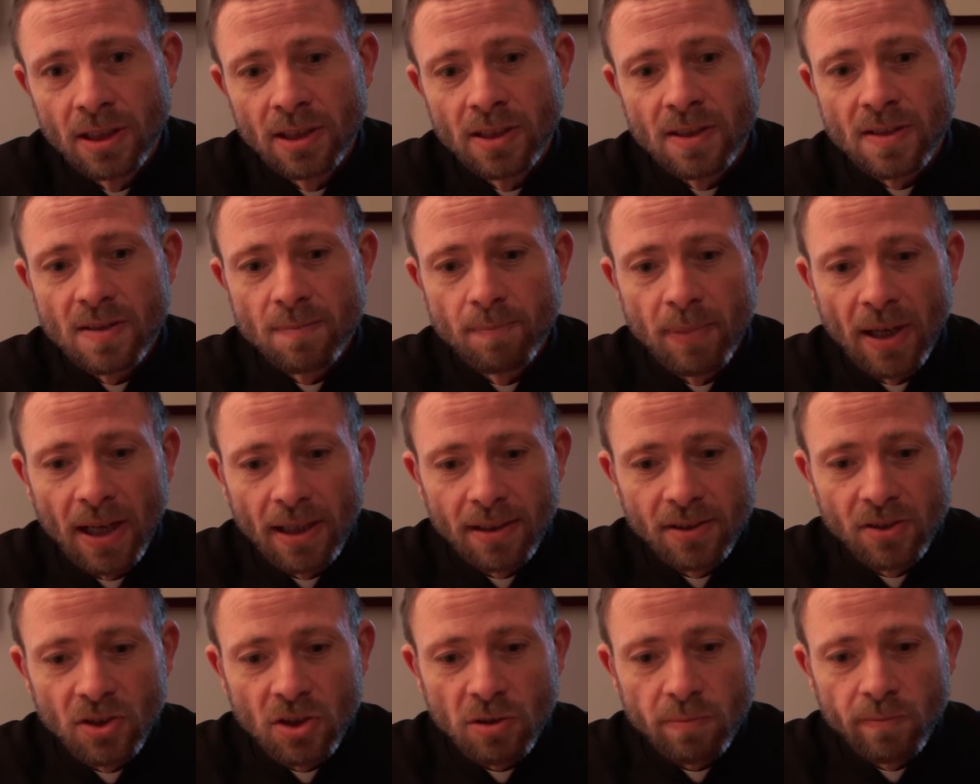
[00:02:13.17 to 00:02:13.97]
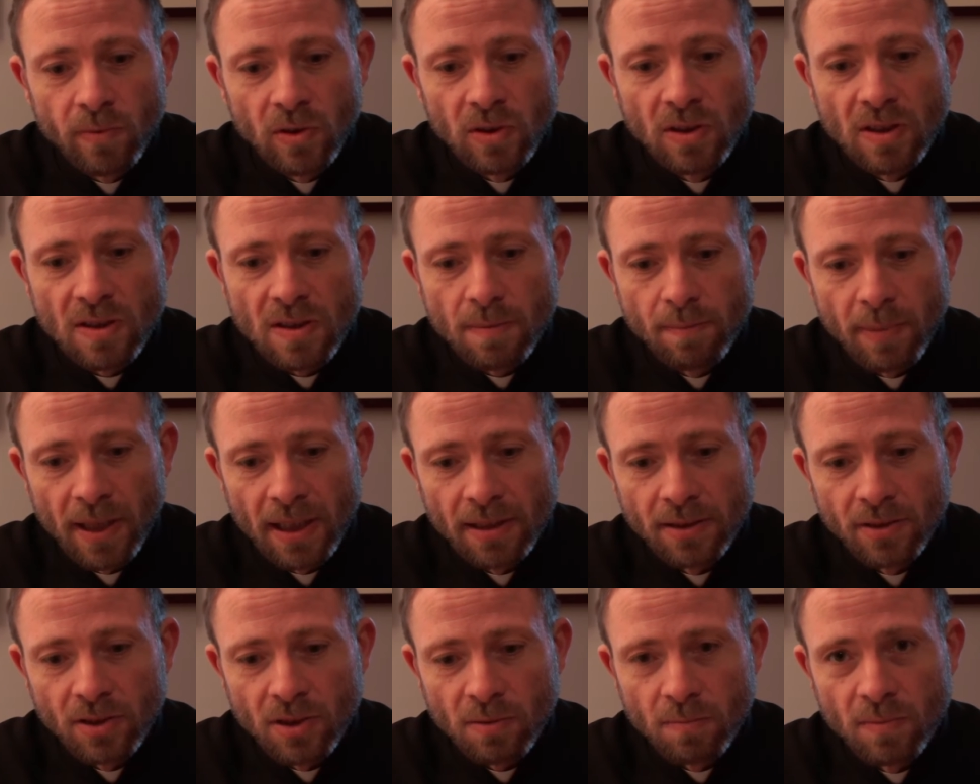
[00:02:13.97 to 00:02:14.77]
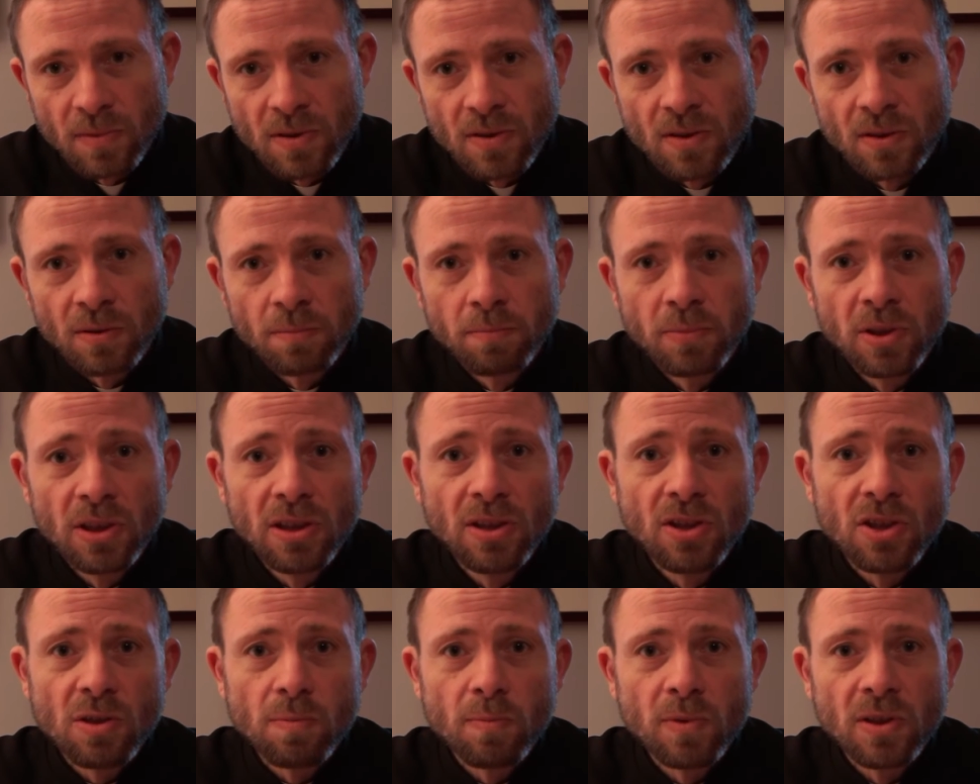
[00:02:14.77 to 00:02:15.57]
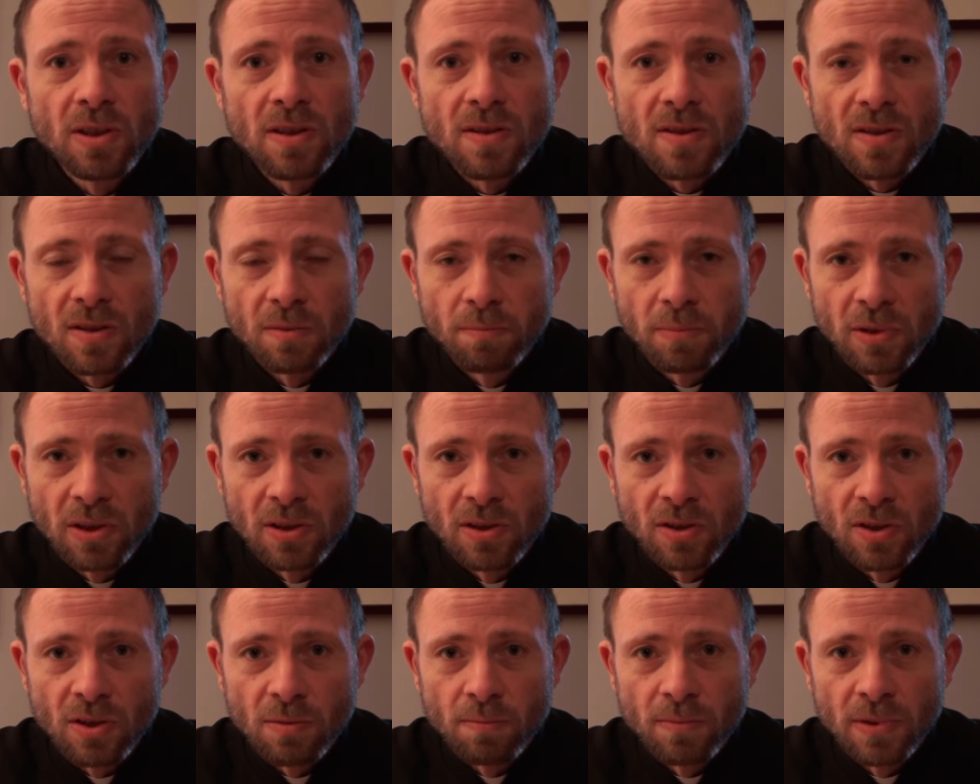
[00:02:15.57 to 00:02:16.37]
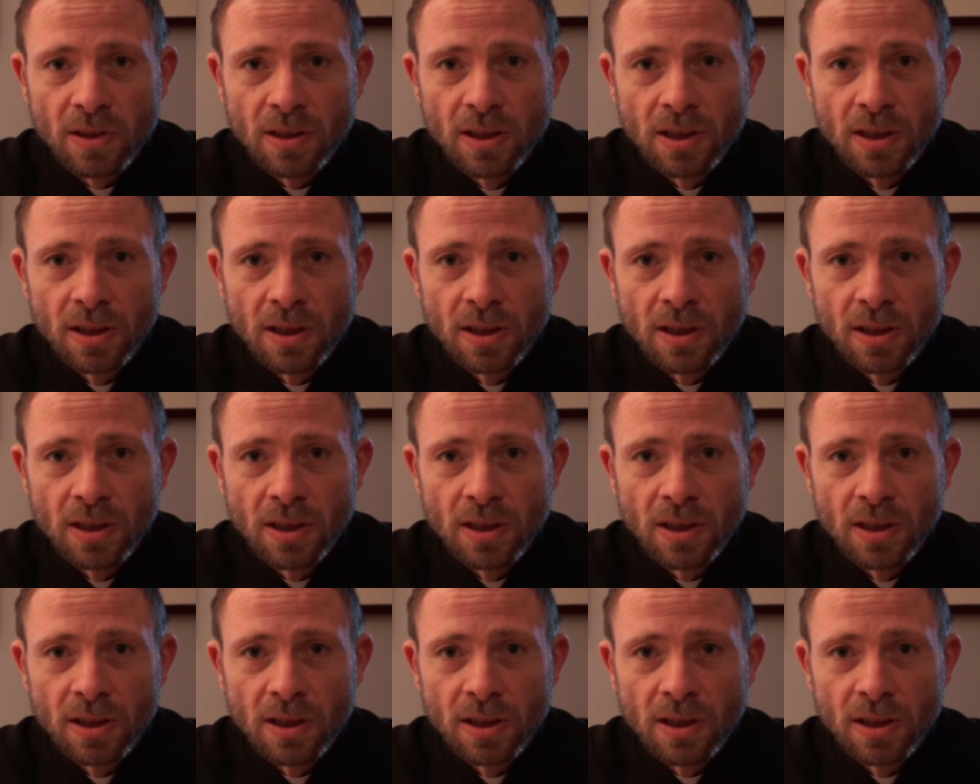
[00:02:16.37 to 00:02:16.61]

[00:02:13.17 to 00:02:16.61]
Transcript: Spaliśmy, nie spaliśmy, zrobiliśmy, nie zrobiliśmy.